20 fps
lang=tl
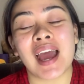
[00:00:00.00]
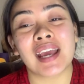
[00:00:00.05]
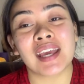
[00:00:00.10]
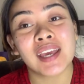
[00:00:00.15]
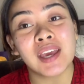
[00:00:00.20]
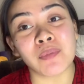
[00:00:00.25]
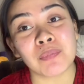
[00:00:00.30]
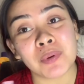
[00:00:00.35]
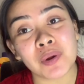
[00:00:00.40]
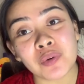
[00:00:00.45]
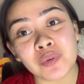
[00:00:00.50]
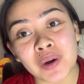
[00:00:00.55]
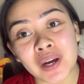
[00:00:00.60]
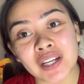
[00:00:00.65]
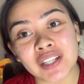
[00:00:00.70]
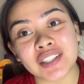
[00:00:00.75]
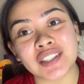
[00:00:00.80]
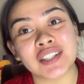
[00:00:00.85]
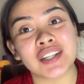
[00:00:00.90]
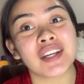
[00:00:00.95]
keep on
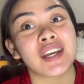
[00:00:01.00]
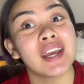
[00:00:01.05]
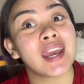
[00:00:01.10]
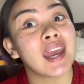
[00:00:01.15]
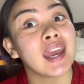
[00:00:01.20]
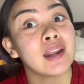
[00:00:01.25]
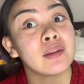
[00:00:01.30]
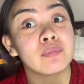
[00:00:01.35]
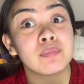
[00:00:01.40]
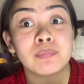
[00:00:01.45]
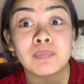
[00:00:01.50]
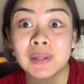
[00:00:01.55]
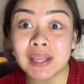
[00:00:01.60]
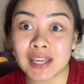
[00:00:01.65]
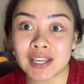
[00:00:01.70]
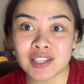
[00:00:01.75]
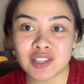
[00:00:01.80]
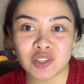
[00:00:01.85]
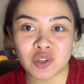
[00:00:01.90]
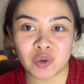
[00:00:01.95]
watching and
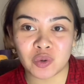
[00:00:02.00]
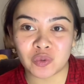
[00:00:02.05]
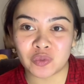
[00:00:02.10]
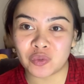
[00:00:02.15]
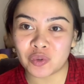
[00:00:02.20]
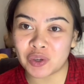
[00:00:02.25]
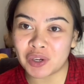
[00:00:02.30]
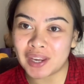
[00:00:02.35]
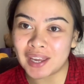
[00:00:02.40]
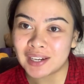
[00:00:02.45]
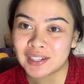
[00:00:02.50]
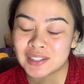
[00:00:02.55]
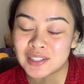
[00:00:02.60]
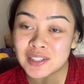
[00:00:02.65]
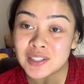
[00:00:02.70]
please don't forget